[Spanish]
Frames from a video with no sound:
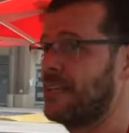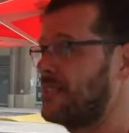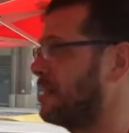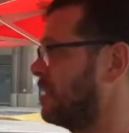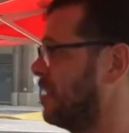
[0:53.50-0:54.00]

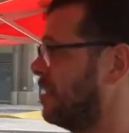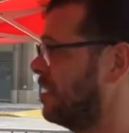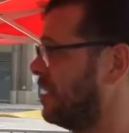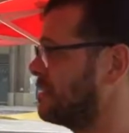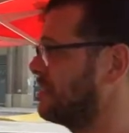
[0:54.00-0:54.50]
decirle
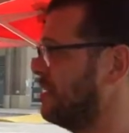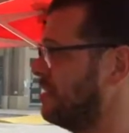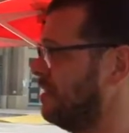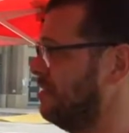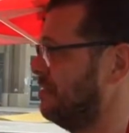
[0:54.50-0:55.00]
desde las
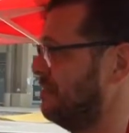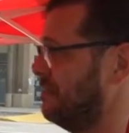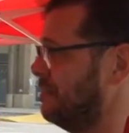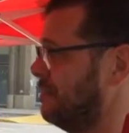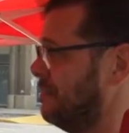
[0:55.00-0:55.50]
7
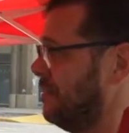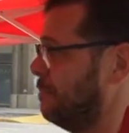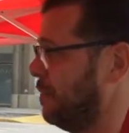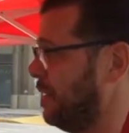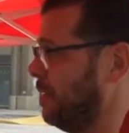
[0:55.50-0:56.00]

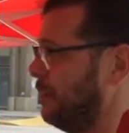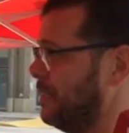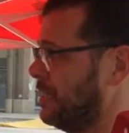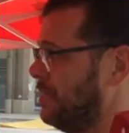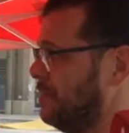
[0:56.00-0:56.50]
para la
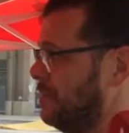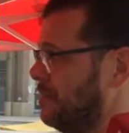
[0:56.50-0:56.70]
venta.